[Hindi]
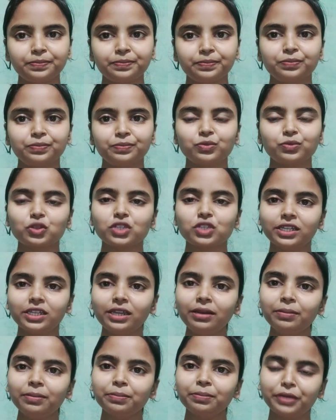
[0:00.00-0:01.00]
तो चलिए
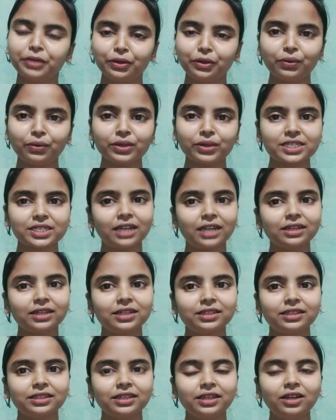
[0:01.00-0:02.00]
वीडियो को स्टार्ट करते
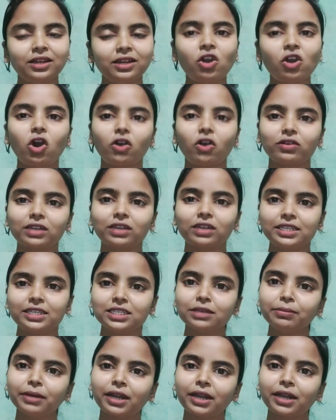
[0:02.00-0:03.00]
हैं और क्लिनजिंग
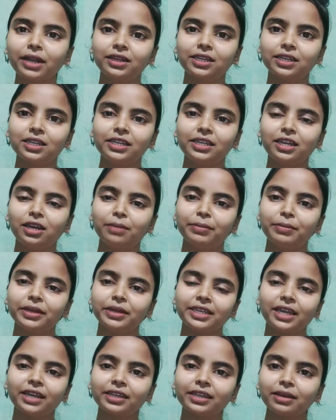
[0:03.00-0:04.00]
बनाने के लिए हमें क्या
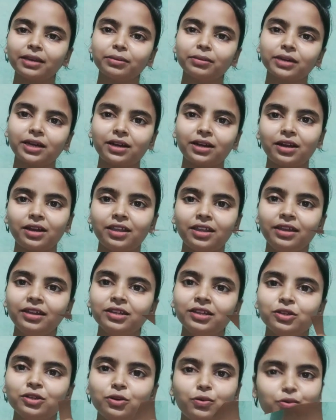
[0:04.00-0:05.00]
क्या करना है
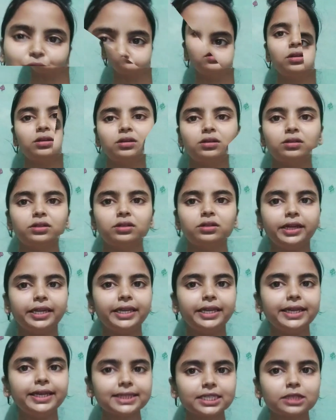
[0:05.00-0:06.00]
उसे देखते हैं
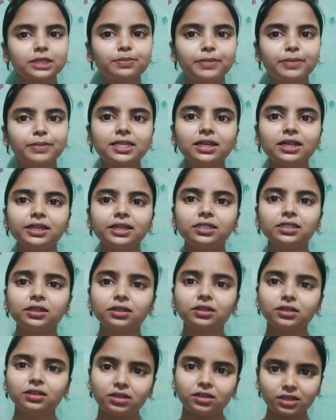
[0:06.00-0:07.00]
इस स्पेशल
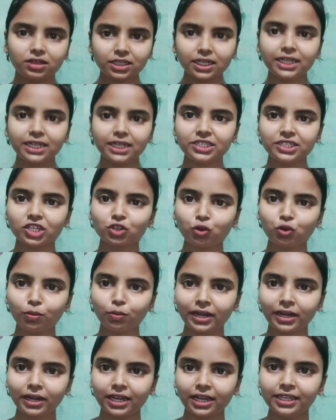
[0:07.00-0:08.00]
क्लिनजर को
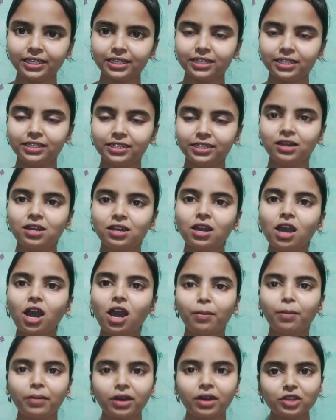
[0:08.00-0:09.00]
बनाने के लिए
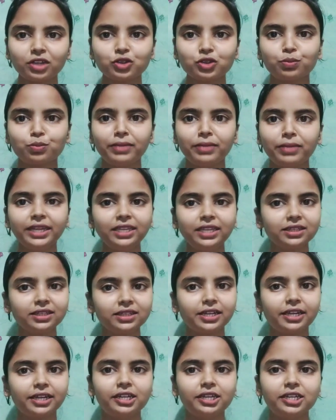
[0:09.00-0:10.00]
हमारा जो मेन
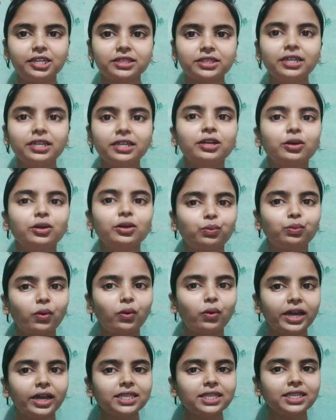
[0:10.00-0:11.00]
इंग्रेडिएंट्स है वो
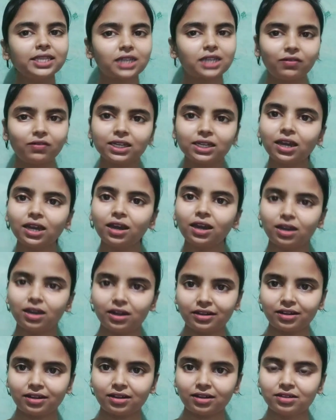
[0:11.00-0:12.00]
है चावल का आटा